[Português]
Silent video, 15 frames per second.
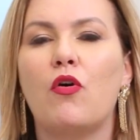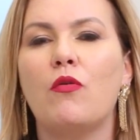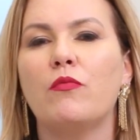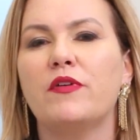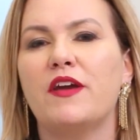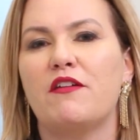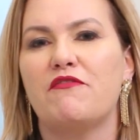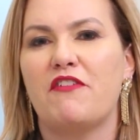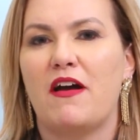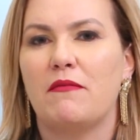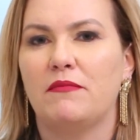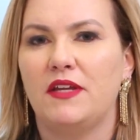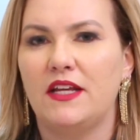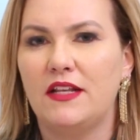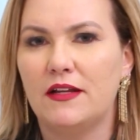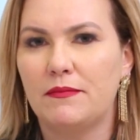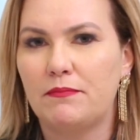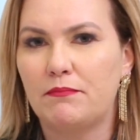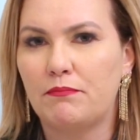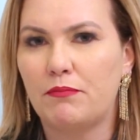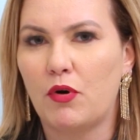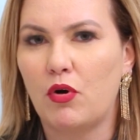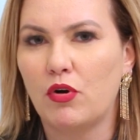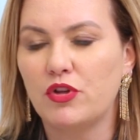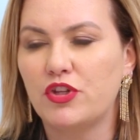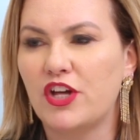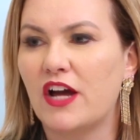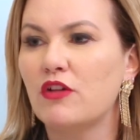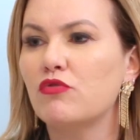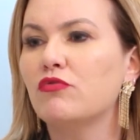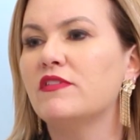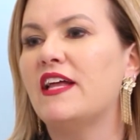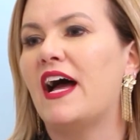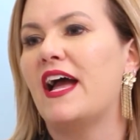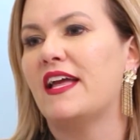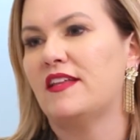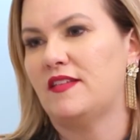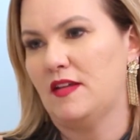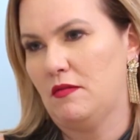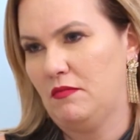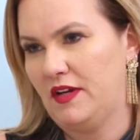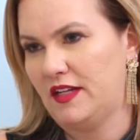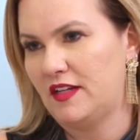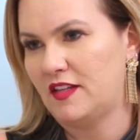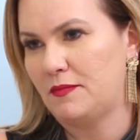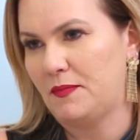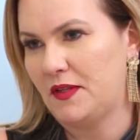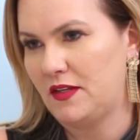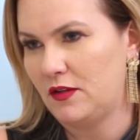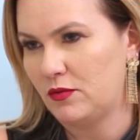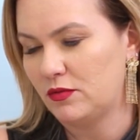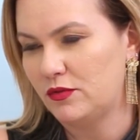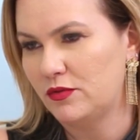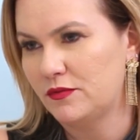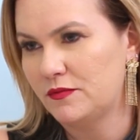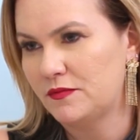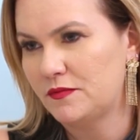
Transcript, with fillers: como que a família pode ajudar essa mãe nesse período?